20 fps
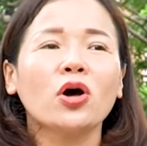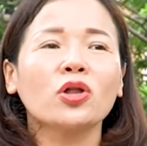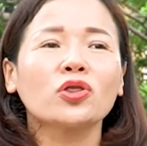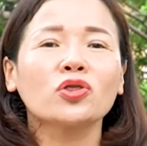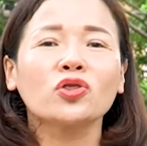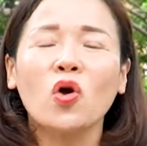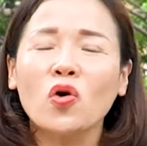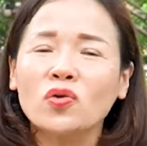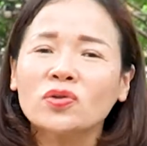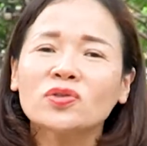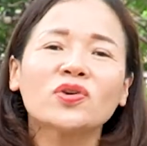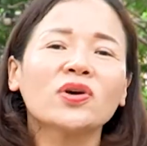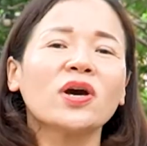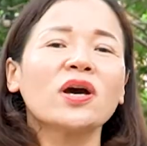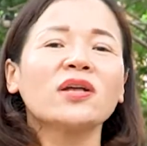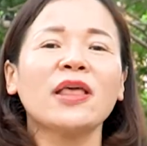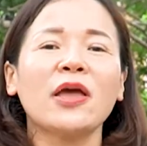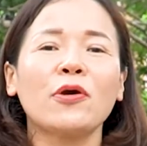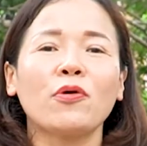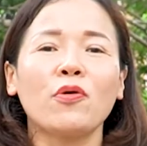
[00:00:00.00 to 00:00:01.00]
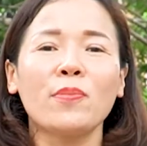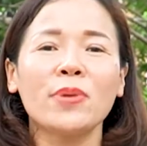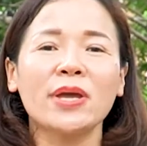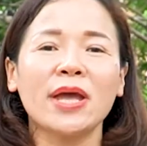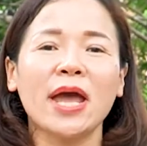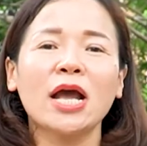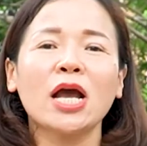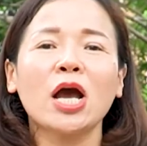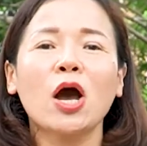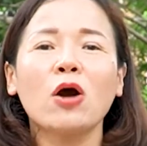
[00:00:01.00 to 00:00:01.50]
uh, tốt cho cơ thể của
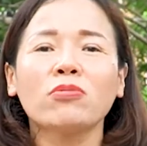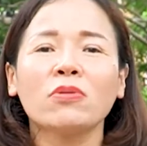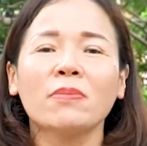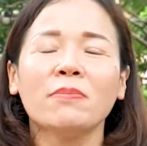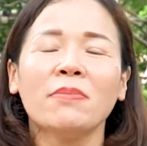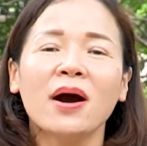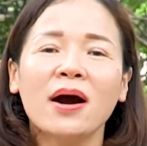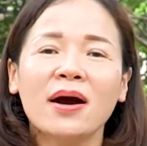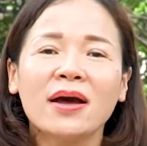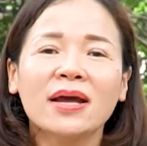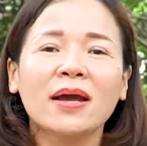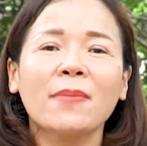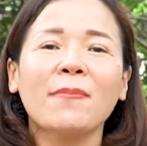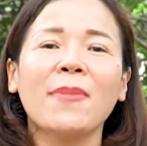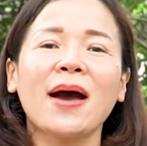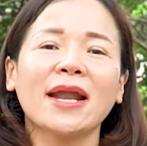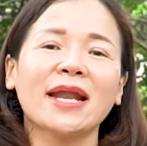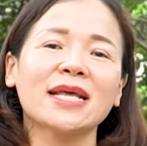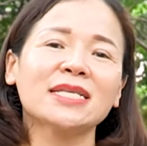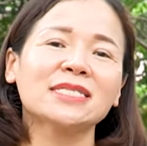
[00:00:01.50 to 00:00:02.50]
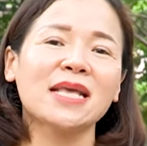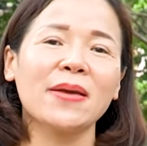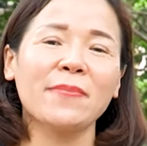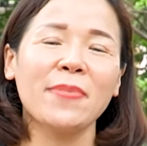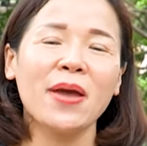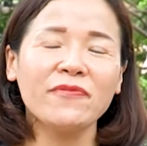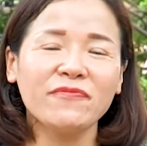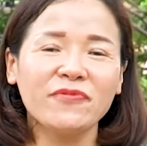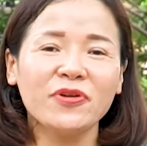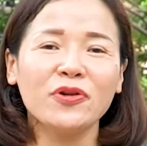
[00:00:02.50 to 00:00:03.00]
mình hay không thì mời các bạn hãy
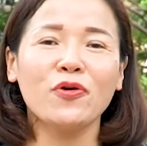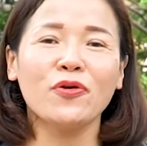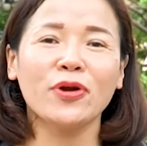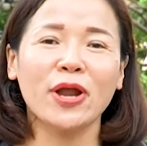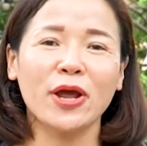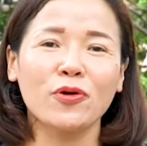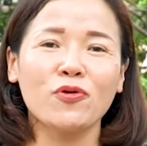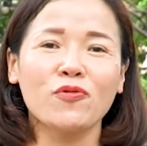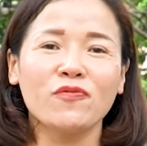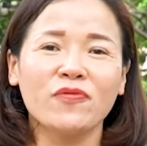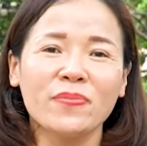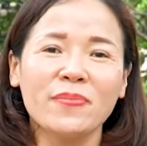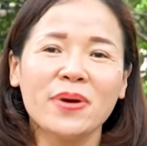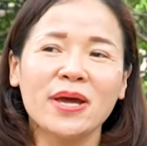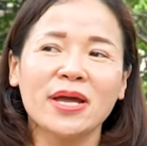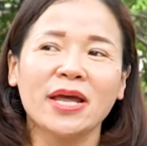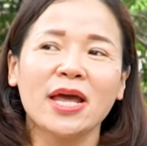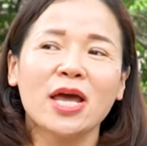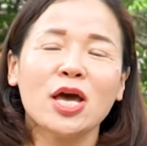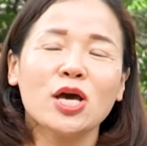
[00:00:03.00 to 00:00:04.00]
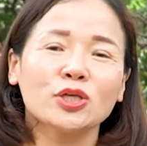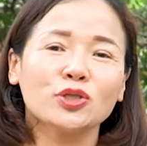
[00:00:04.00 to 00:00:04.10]
xem hết video này cùng với mình